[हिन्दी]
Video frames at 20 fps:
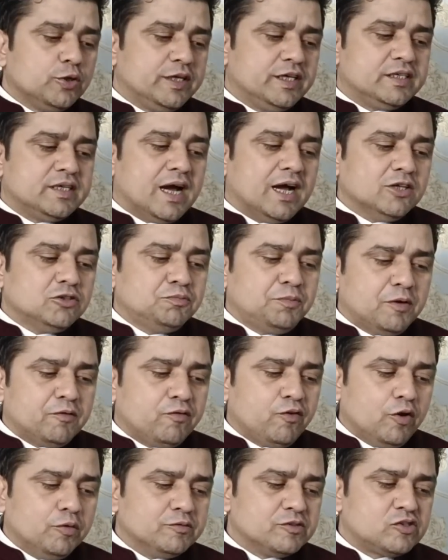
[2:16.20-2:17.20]
तो ये डांस
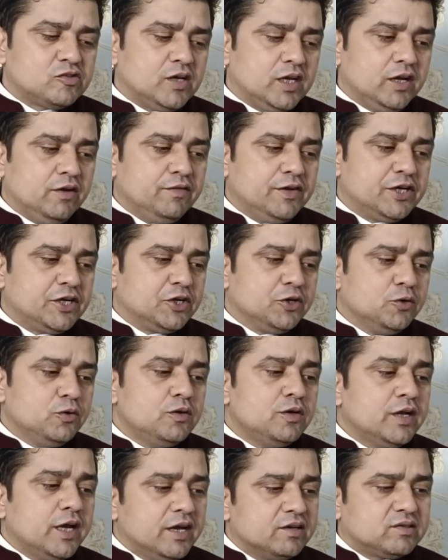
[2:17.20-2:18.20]
परफॉर्मेंस वाला वीडियो
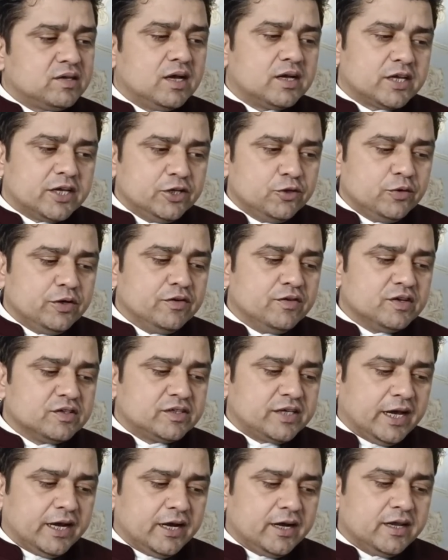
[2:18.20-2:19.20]
एस आर के
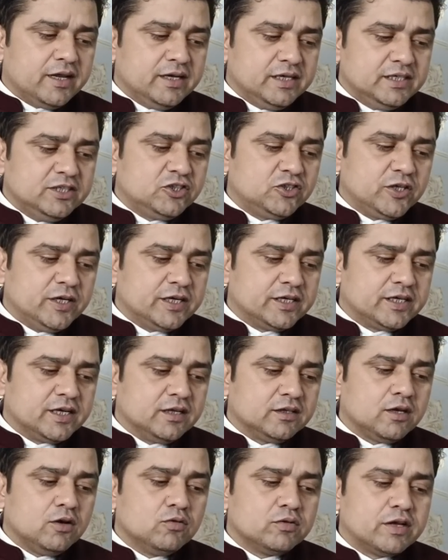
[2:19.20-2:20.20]
यूनिवर्स कैनेडा ने ही शेयर
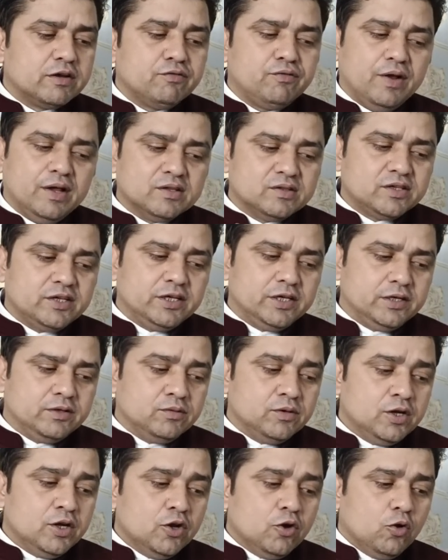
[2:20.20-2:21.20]
किया था उनके फैंस ने
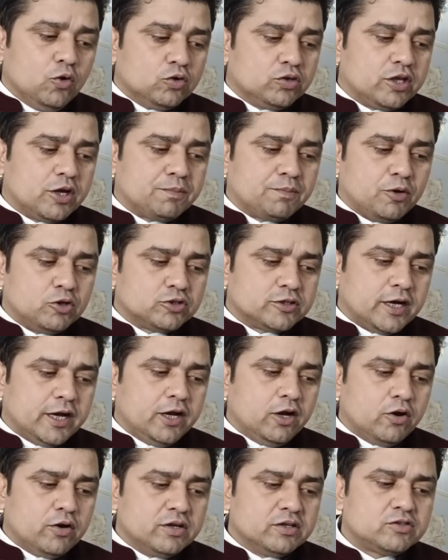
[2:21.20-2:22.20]
उन तक
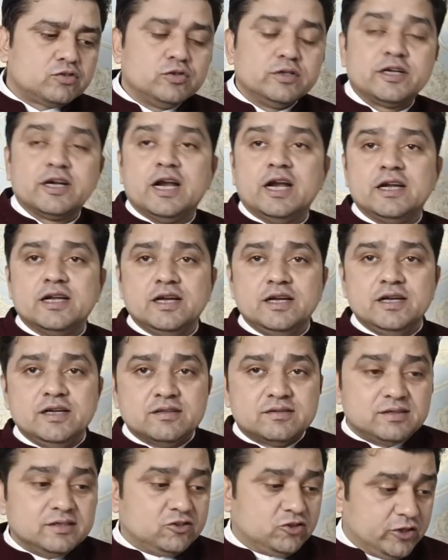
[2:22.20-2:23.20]
पहुंचाया और इस ट्विटर हैंडल ने
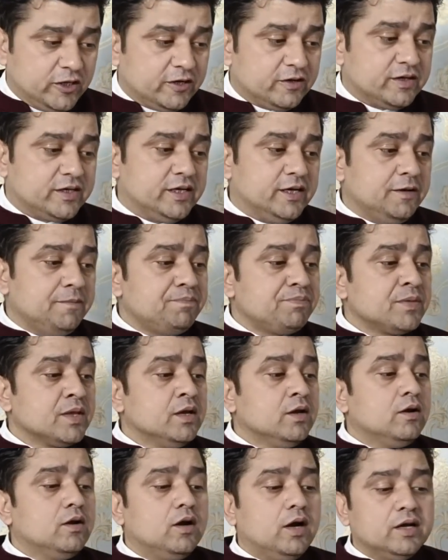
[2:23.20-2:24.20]
इसे शेयर किया
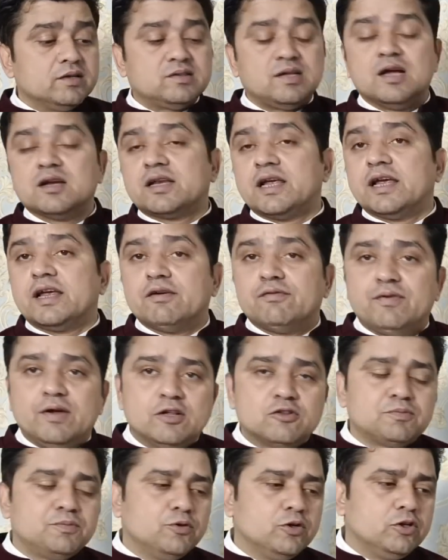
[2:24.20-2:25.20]
एस आर के,
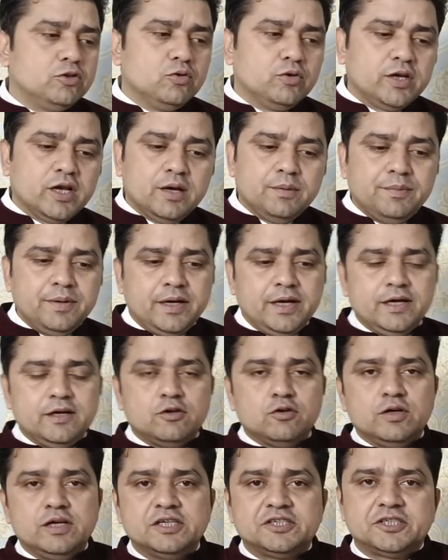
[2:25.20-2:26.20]
फैंस पूरी दुनिया में
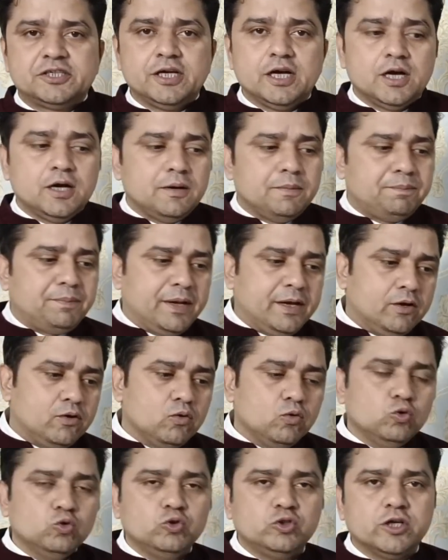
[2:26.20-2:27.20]
इंडोनेशिया
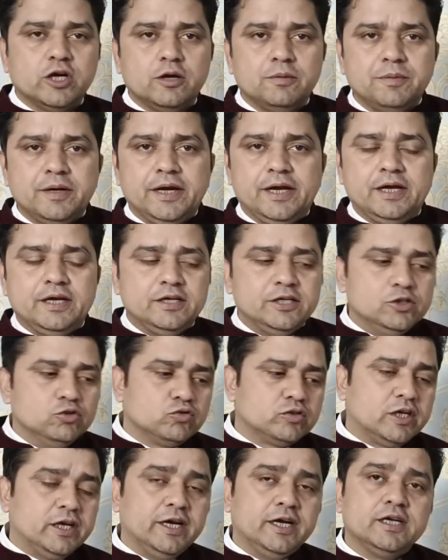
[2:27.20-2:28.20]
पेरू जर्मनी
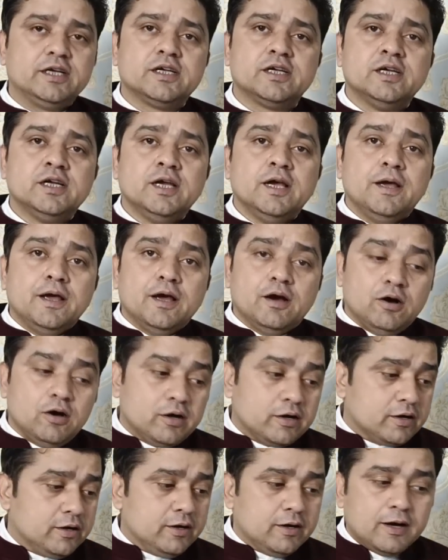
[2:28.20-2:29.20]
न्यूजीलैंड
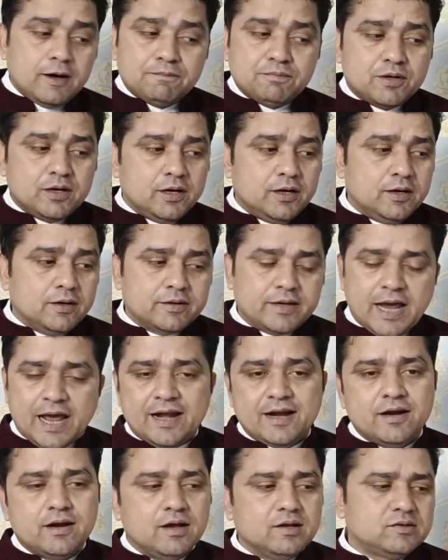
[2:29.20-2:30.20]
और uh, आपका
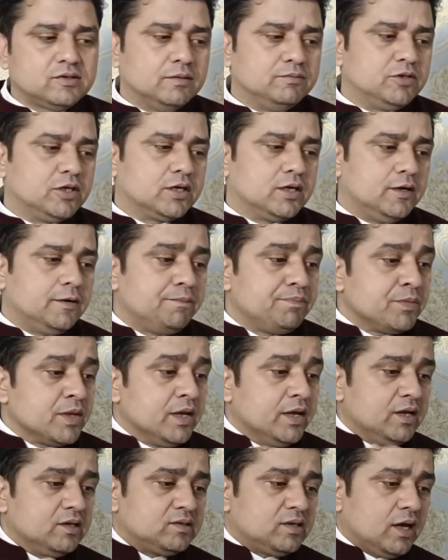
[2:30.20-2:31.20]
कनाडा सब जगह
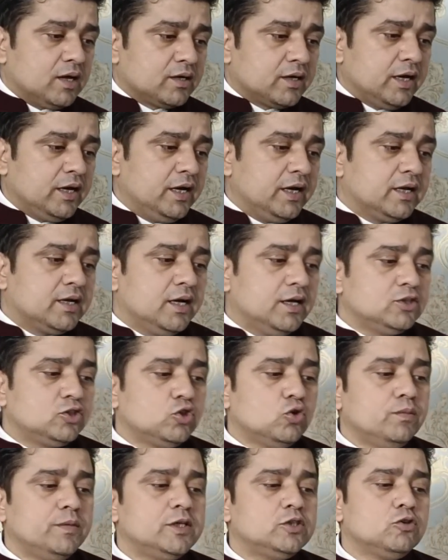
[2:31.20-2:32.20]
एस आर के ने लिखा
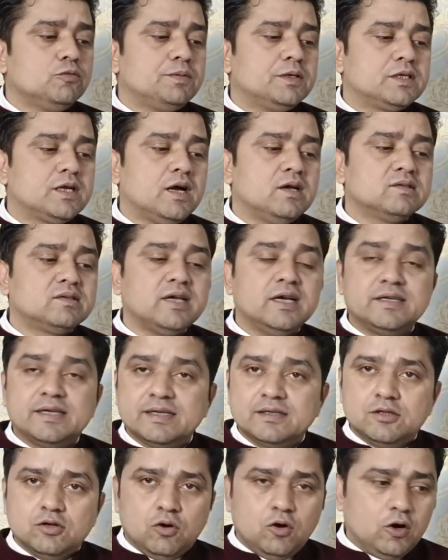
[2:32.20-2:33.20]
झूमे जो पठान
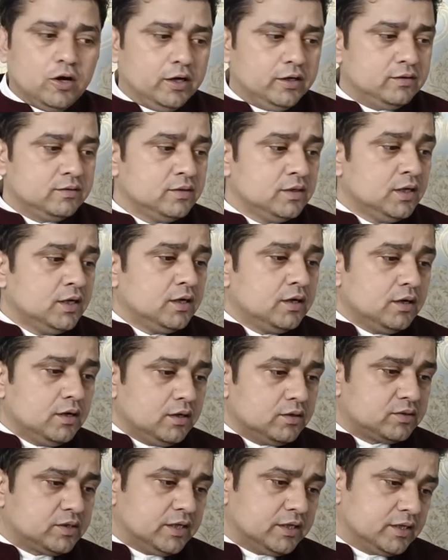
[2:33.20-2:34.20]
सेटिंग द ऑन
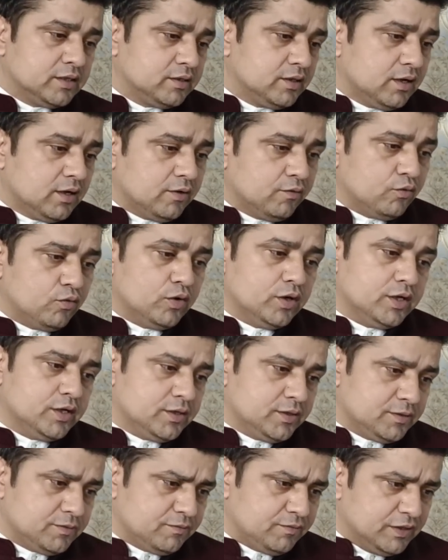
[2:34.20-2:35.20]
सेटिंग
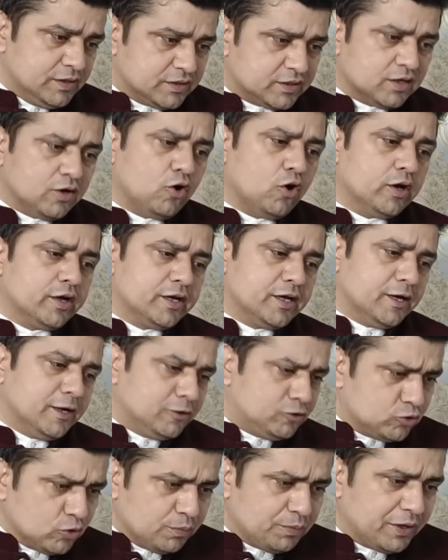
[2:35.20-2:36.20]
द विंटर ऑन
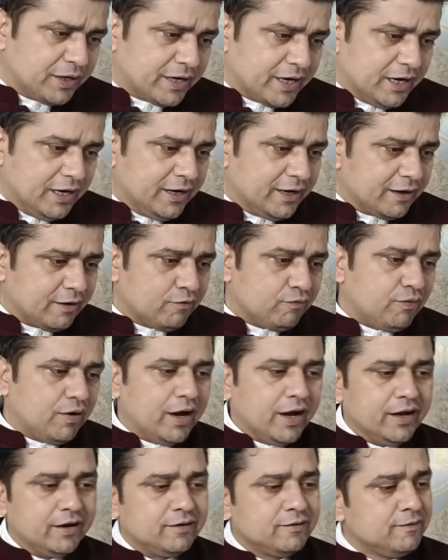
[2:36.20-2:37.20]
या जो भी कह लें कि
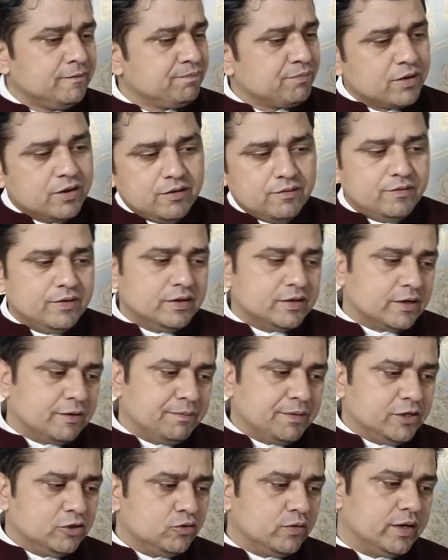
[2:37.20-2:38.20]
फायर विंटर
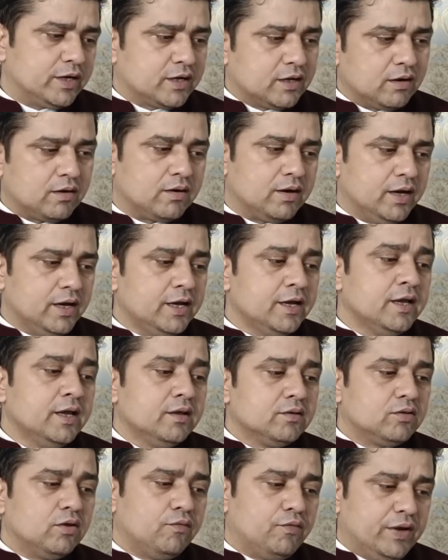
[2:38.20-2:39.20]
में जो है कर रहा है
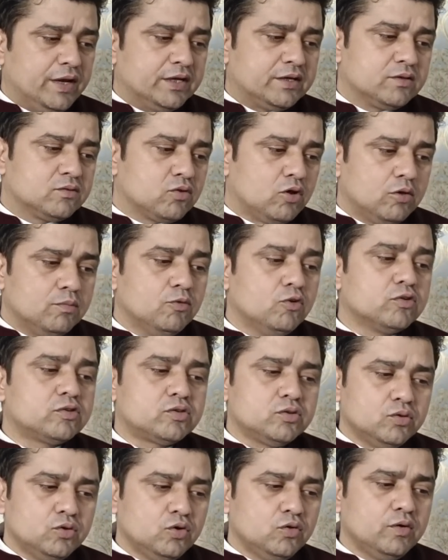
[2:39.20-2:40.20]
द वेट इज़
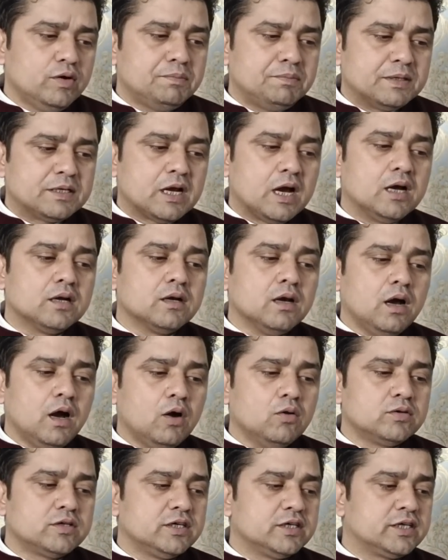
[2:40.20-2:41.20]
ऑलमोस्ट ओवर पठान
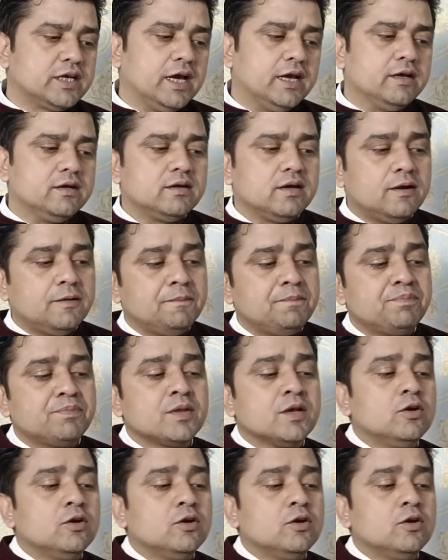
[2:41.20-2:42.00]
आउट इन कैनेडा